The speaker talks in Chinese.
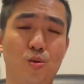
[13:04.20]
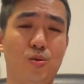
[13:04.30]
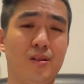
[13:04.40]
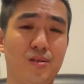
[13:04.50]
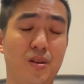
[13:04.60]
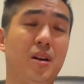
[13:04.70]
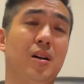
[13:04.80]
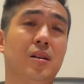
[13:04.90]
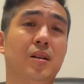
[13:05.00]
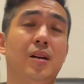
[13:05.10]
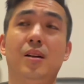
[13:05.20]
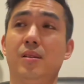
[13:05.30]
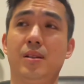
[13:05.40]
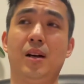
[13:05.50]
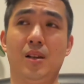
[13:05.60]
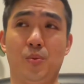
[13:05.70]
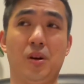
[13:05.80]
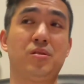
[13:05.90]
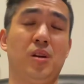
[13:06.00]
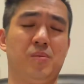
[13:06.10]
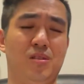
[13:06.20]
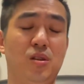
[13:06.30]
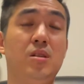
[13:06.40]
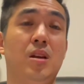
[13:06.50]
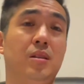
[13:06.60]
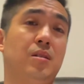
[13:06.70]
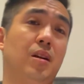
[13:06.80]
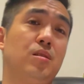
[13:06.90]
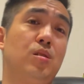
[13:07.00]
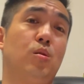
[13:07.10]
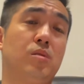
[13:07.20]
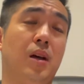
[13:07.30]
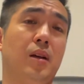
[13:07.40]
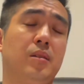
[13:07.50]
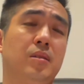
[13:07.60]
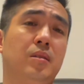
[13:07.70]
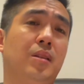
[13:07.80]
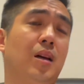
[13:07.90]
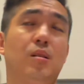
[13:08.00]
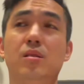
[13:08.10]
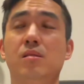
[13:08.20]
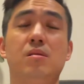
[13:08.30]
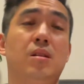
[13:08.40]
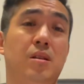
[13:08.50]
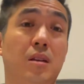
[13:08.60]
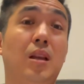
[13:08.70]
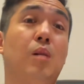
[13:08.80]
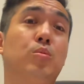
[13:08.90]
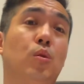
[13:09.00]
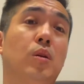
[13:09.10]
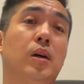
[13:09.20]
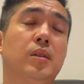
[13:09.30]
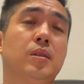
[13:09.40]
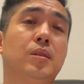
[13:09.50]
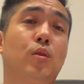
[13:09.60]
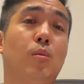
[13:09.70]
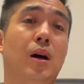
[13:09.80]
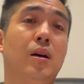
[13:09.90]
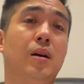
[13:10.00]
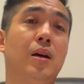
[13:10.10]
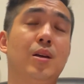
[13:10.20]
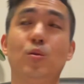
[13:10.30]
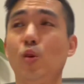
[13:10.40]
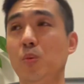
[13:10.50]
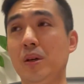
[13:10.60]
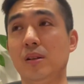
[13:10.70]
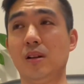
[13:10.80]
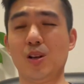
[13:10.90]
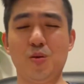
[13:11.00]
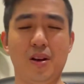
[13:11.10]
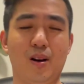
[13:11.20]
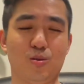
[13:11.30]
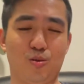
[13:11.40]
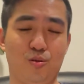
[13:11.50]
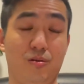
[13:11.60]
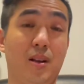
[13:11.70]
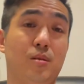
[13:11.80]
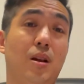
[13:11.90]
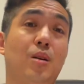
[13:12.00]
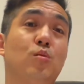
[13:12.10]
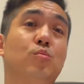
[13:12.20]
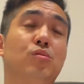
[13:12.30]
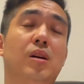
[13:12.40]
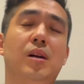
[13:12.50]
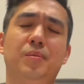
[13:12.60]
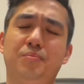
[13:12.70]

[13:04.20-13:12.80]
算是这样，你看 LeBron James 今年的这个季后赛打到第四节也打不动了，对吧？因为对面的这个约老师实在是太恐怖了啊！